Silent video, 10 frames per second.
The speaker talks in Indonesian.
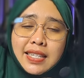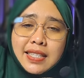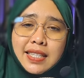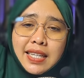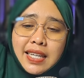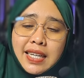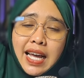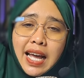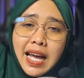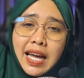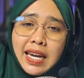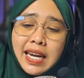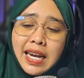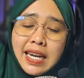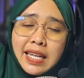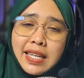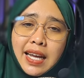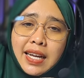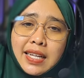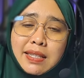sehingga nadanya
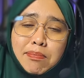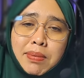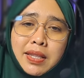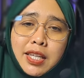agak cepat.